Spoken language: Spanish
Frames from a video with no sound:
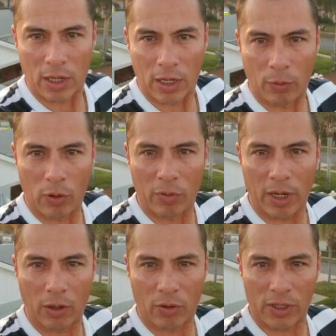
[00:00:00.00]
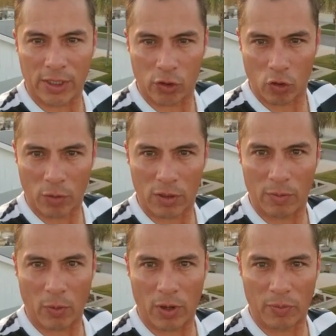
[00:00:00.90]
Y bueno, mira, con estas tomas
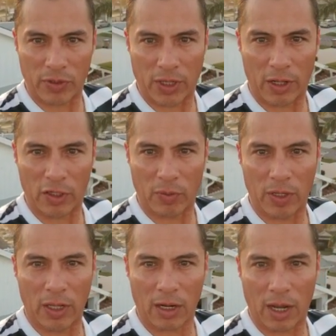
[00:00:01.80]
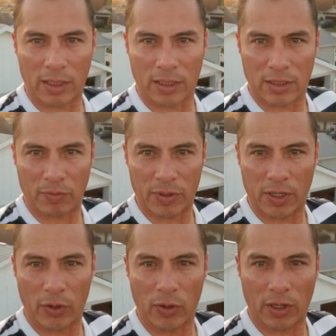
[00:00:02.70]
me voy a empezar a despedir antes de
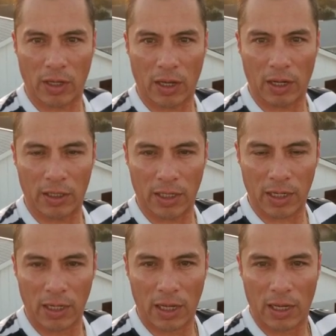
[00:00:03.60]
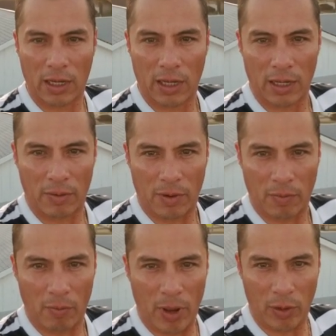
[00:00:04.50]
empezar yo aquí el día.
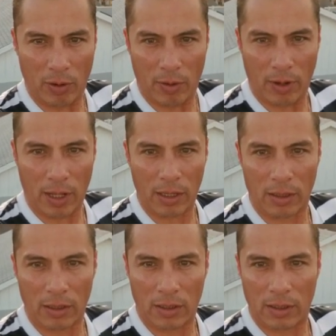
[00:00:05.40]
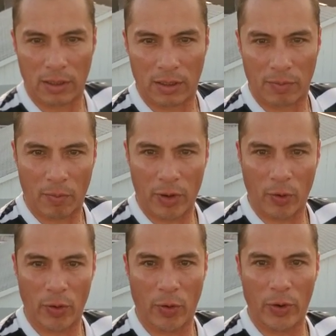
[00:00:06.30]
Bello, la verdad. Bello,
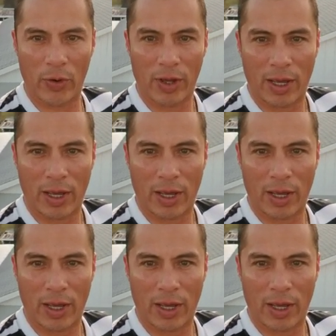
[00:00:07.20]
bello, bello.